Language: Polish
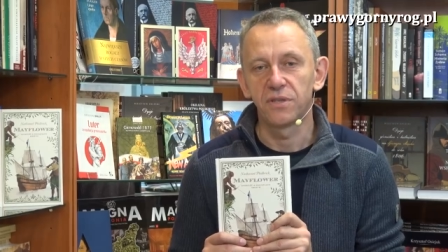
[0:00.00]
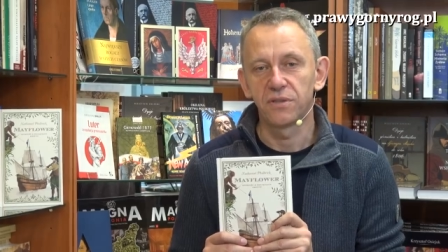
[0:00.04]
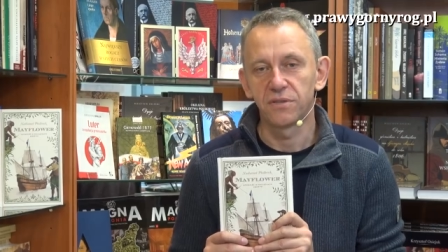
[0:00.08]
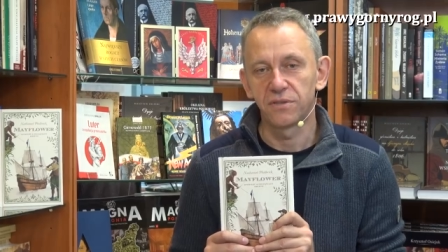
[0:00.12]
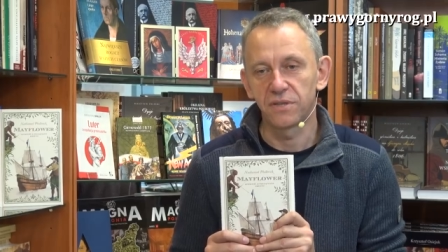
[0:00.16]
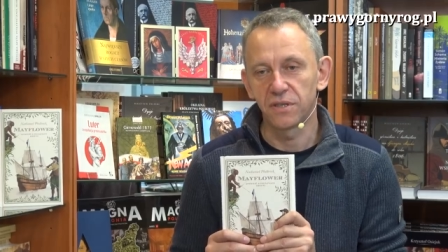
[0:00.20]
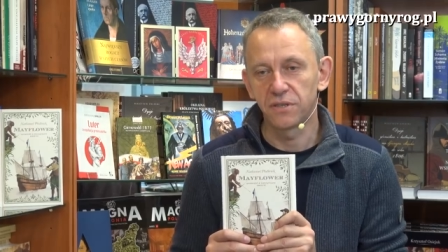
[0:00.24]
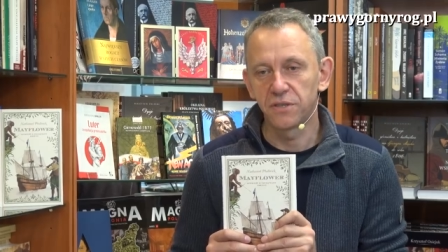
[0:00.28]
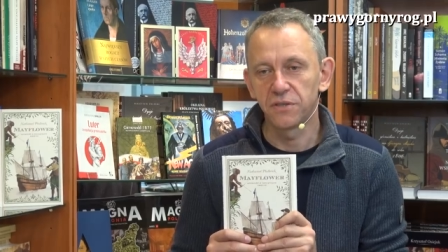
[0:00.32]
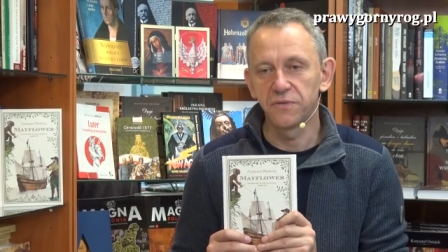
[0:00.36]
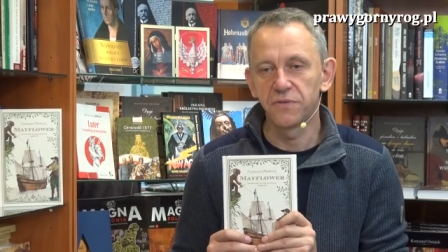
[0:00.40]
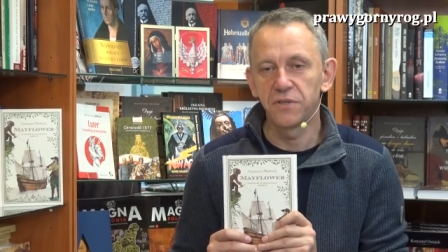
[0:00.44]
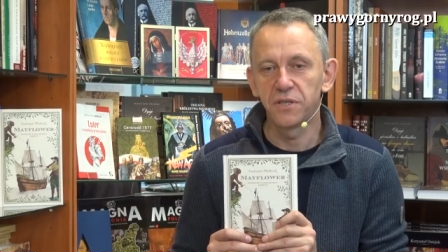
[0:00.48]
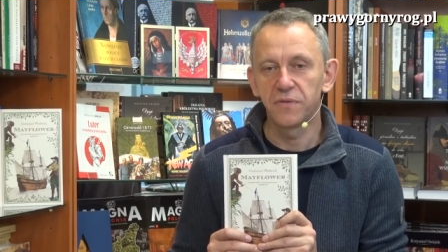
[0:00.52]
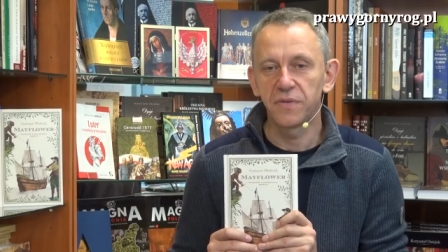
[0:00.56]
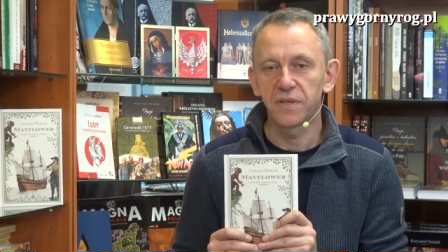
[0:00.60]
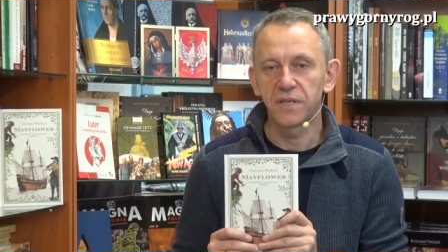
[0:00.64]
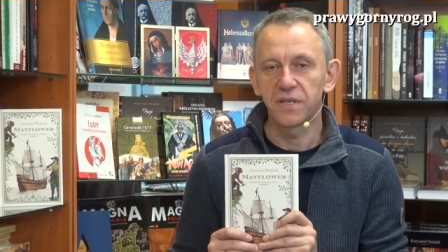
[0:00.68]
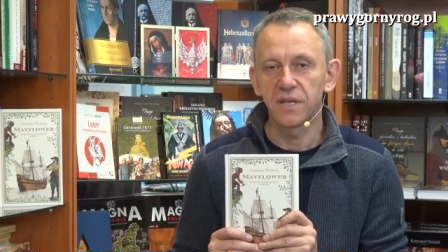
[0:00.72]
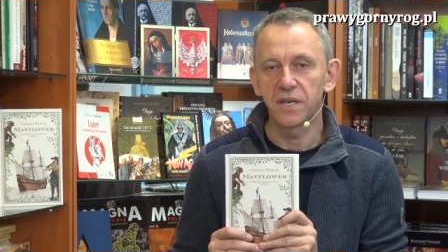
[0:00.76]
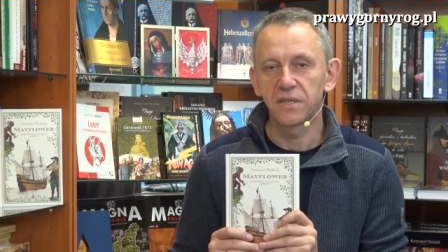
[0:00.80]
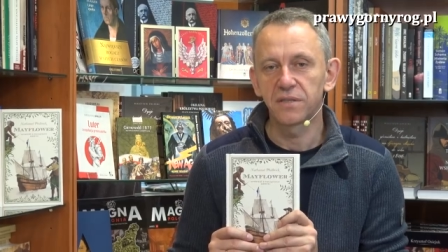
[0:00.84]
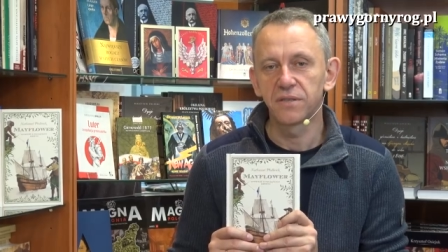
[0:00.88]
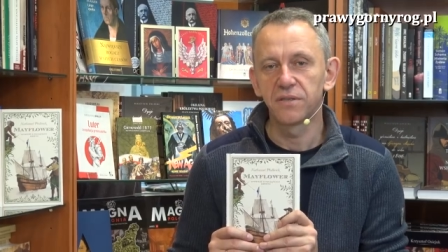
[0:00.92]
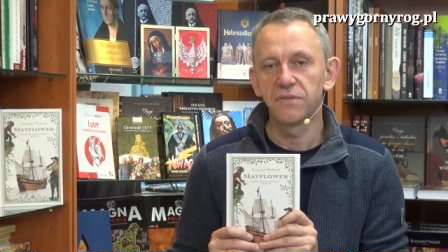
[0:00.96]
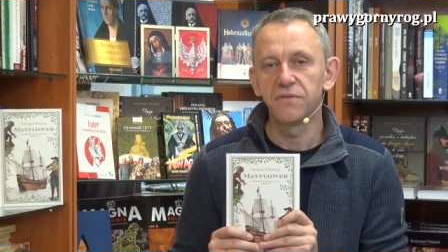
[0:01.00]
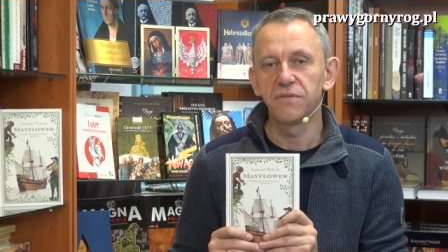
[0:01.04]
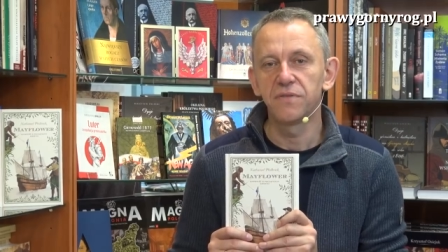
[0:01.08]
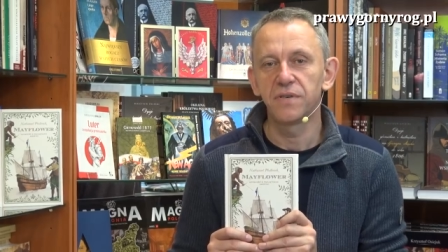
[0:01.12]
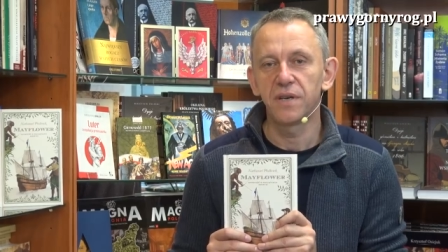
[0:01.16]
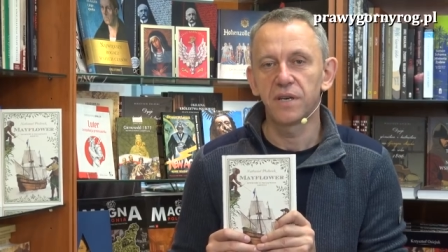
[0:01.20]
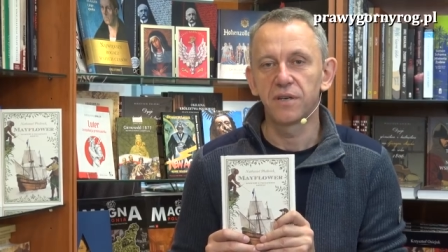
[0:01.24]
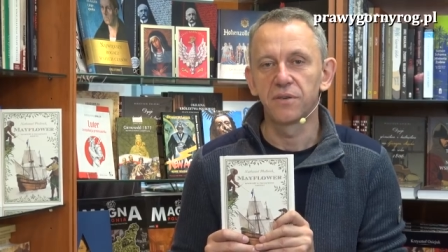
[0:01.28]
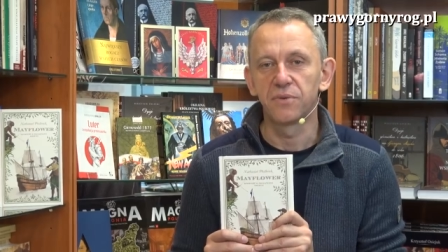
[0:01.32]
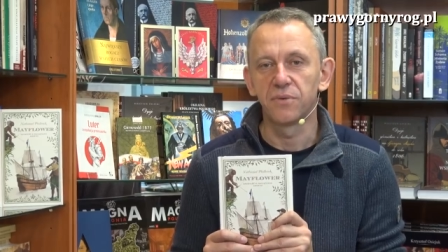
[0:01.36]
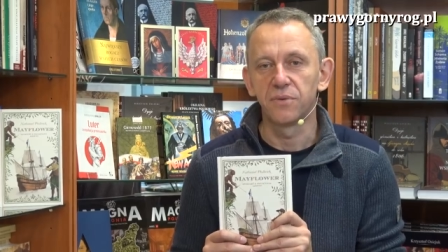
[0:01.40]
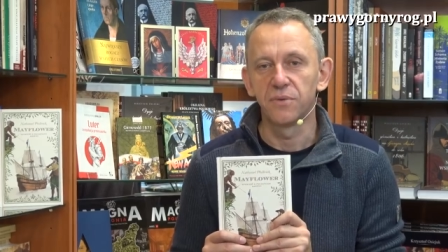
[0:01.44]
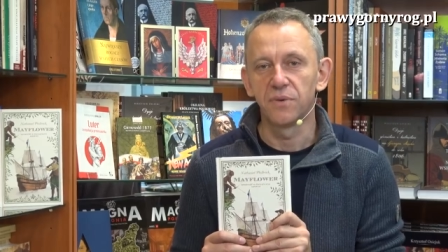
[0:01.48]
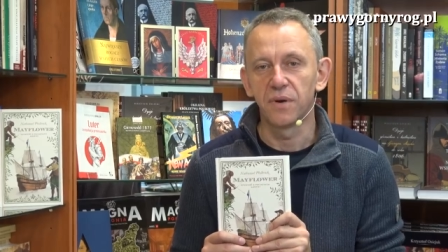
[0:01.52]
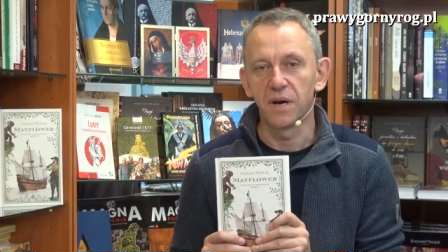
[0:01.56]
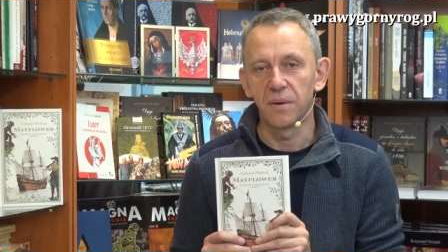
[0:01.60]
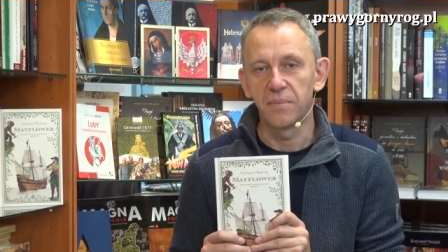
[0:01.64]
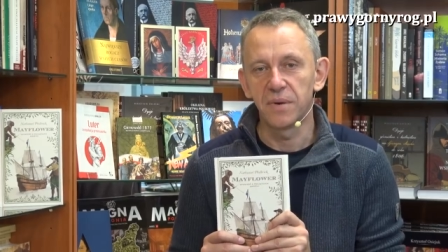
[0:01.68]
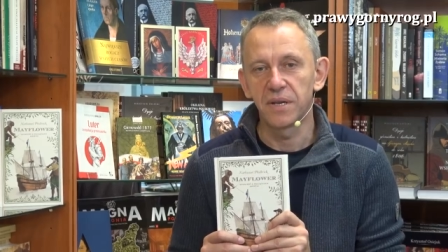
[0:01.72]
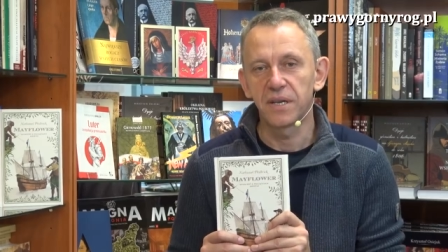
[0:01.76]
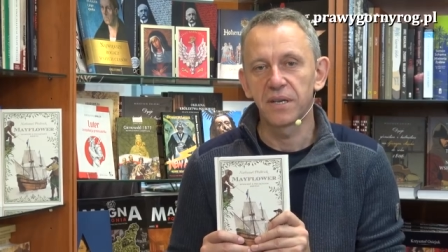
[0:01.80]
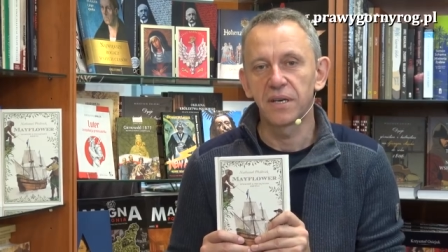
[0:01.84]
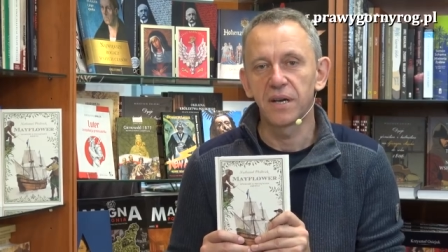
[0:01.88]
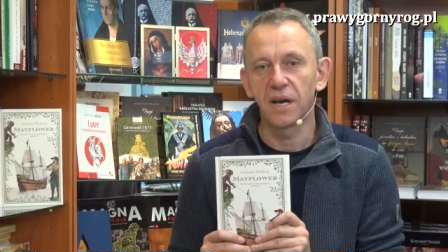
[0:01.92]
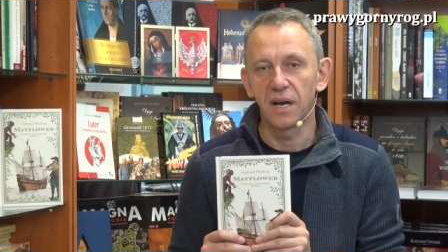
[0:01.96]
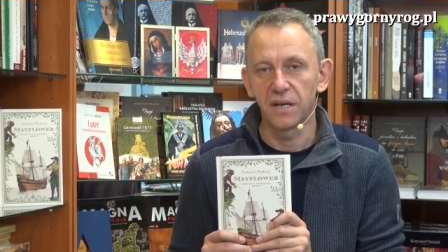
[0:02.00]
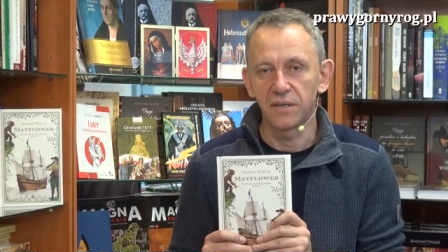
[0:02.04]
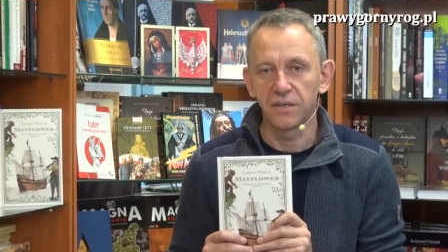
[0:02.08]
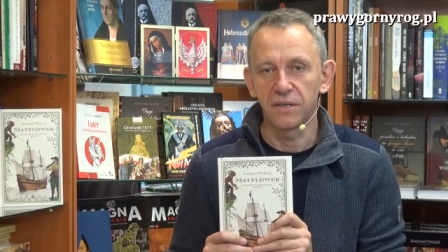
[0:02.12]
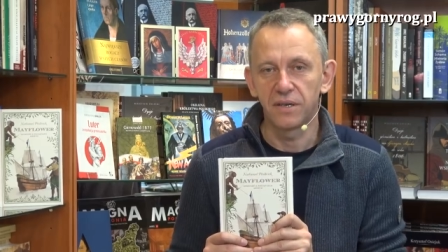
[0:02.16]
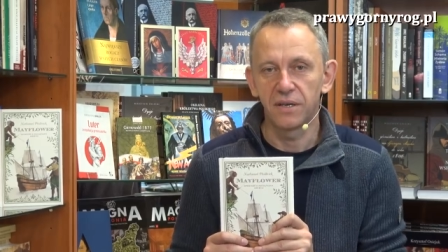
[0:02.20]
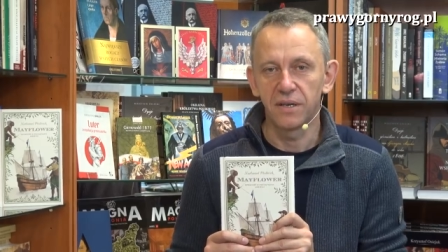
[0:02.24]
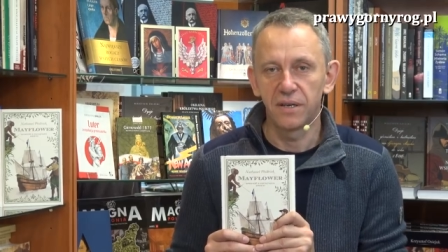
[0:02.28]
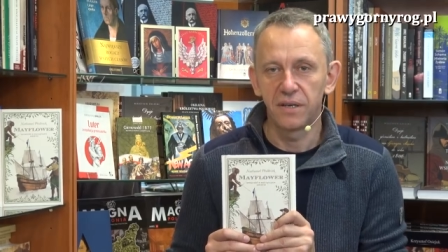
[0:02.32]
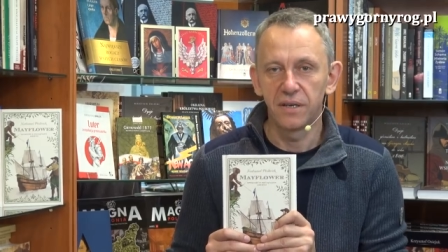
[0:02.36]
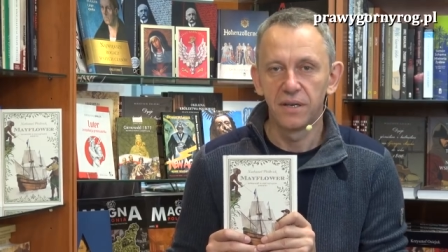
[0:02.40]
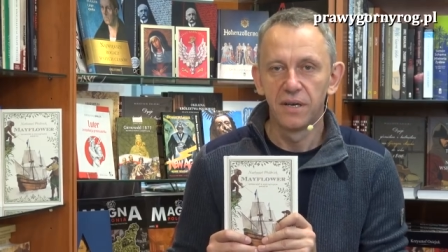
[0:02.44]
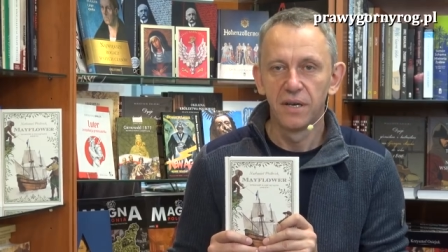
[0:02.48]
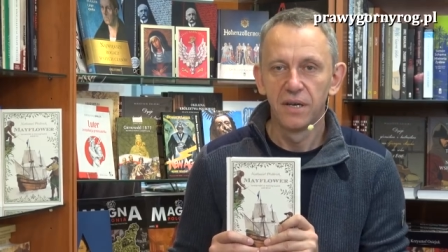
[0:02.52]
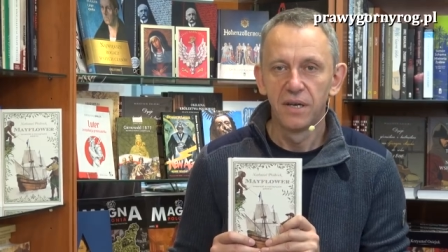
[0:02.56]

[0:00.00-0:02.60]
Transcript: To znaczy w XIX wieku Amerykanie,